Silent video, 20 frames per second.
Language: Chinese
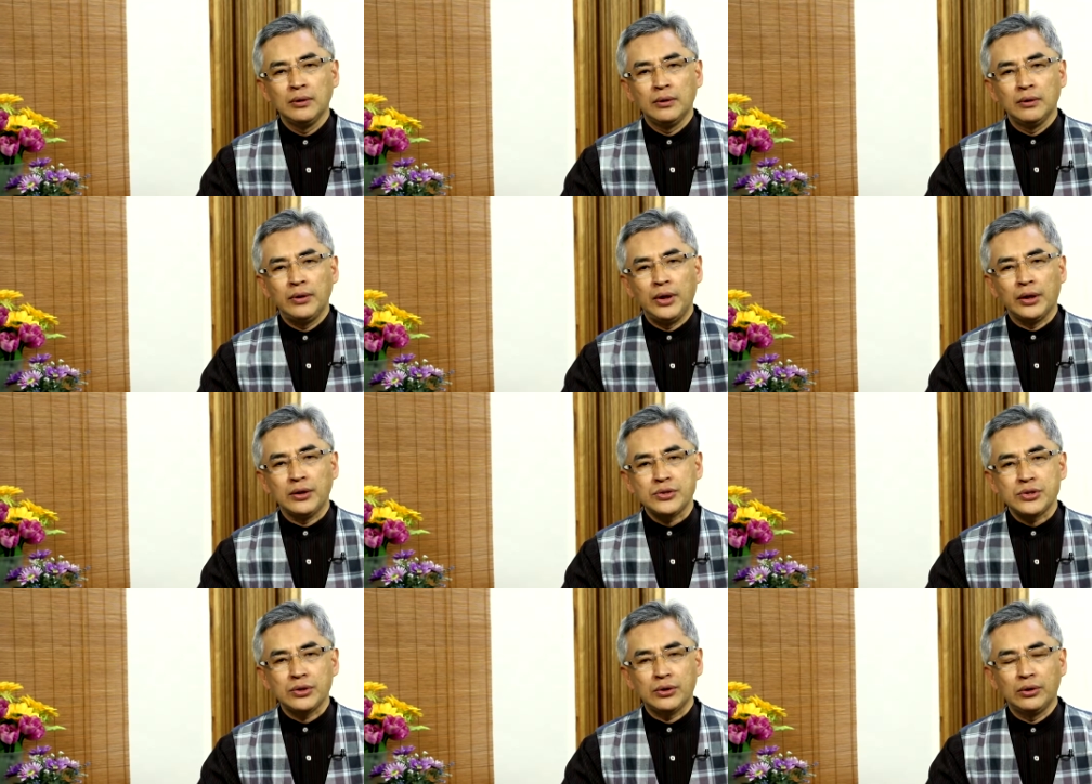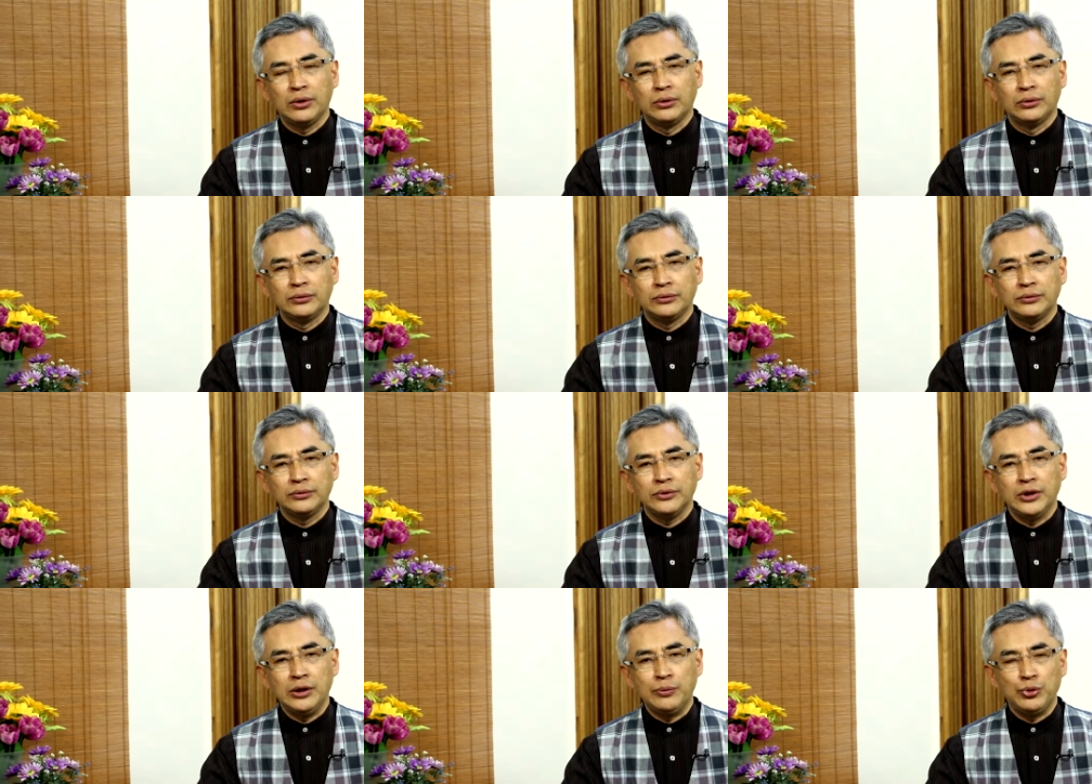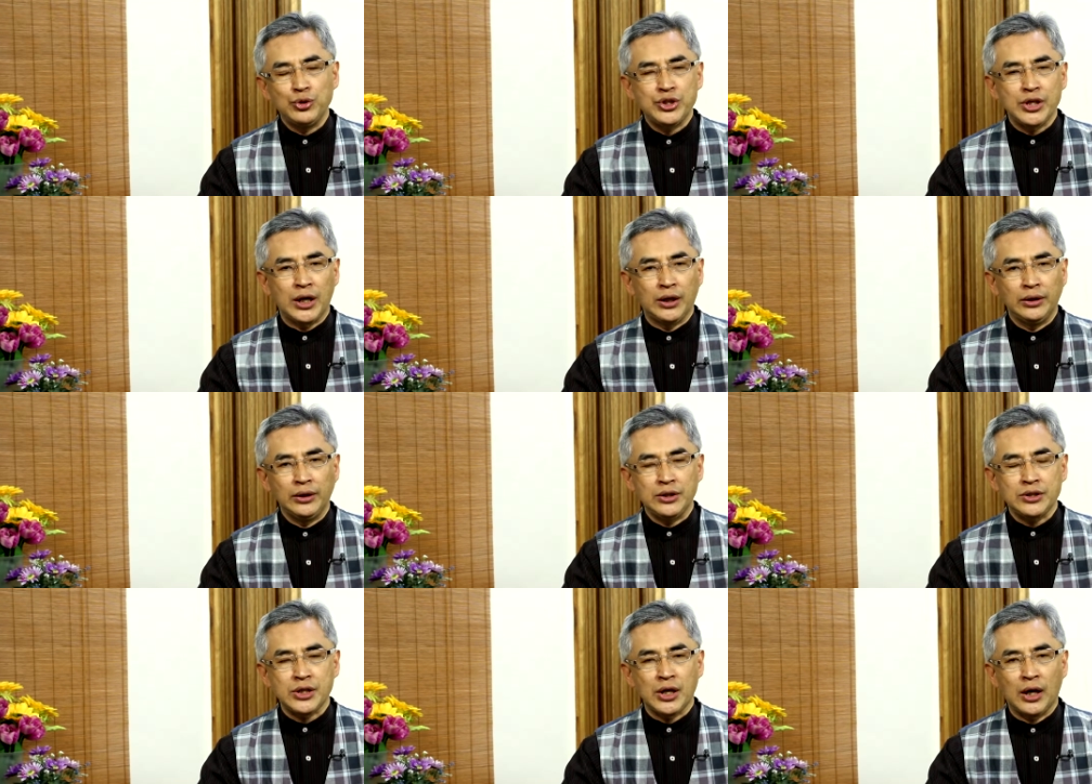那个时候，尼布甲
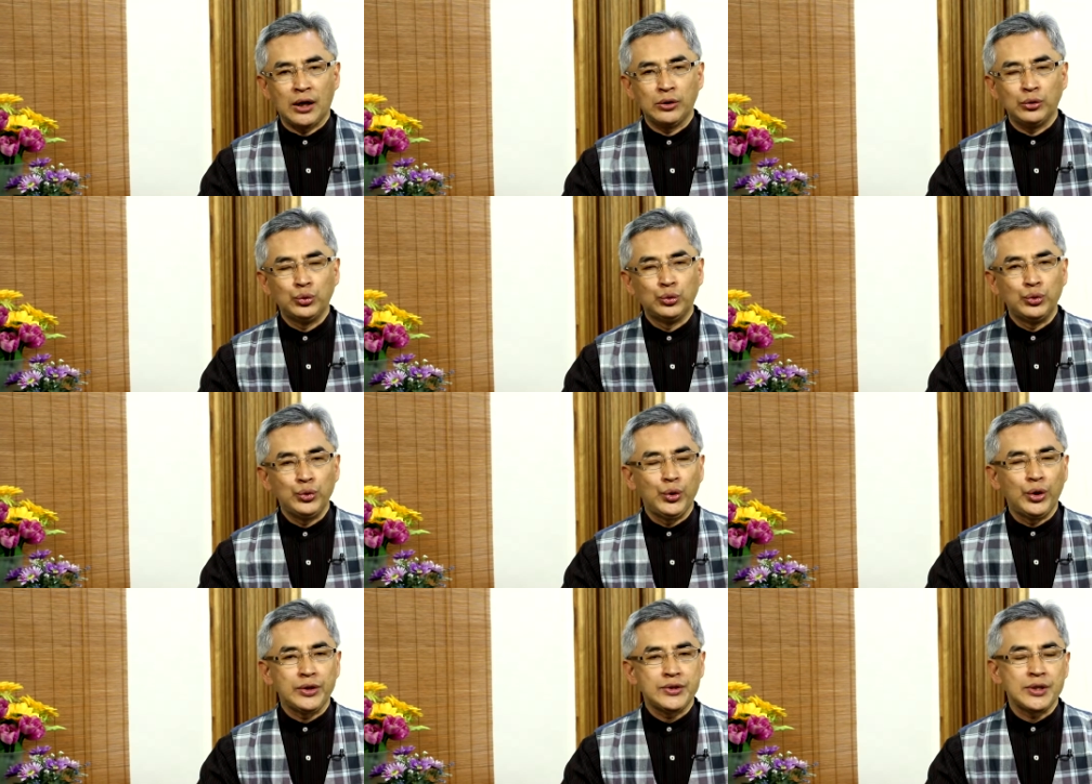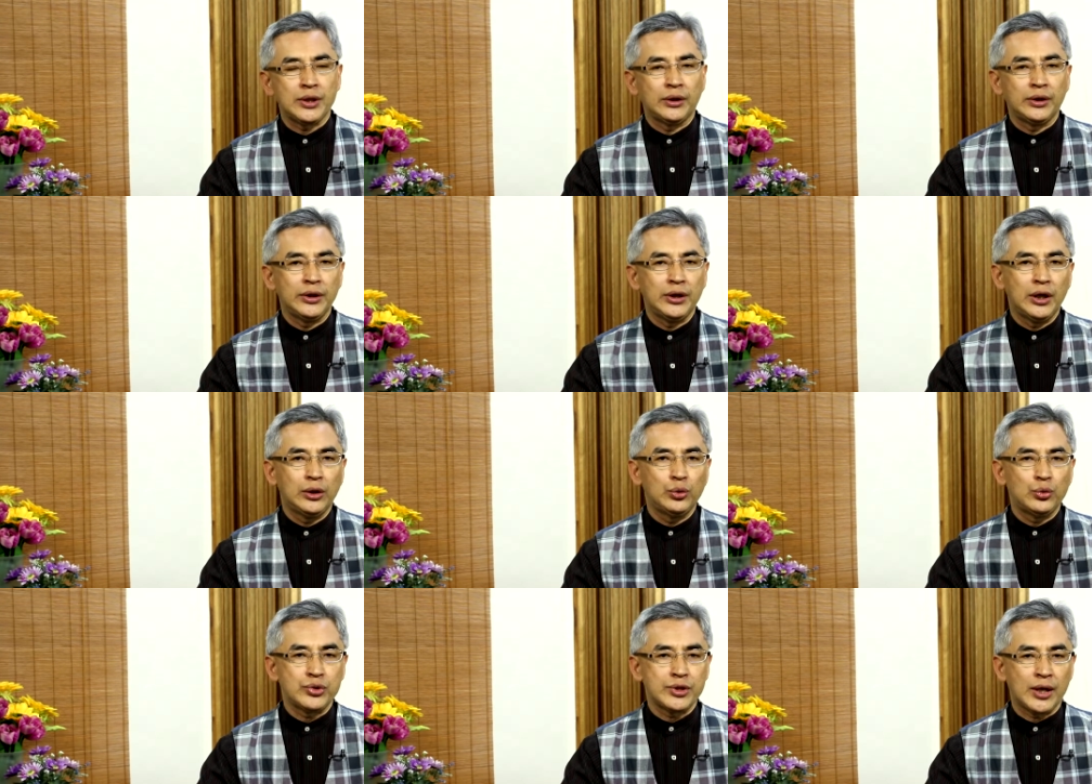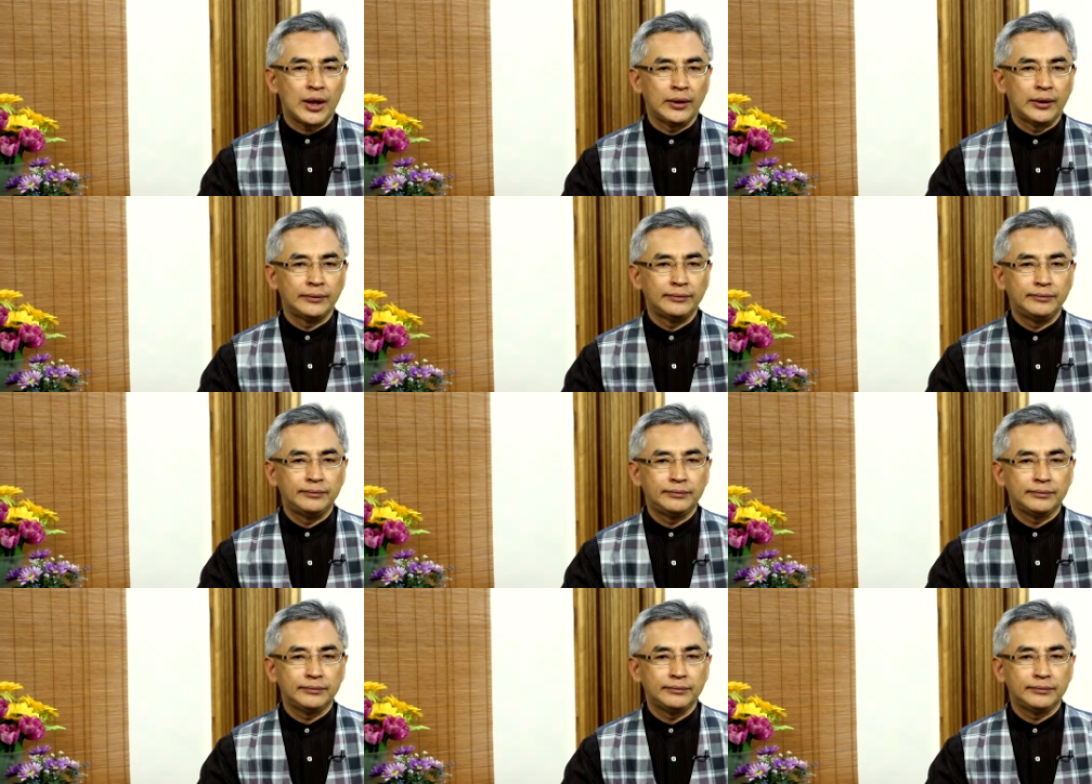尼撒掳掠整个耶路撒冷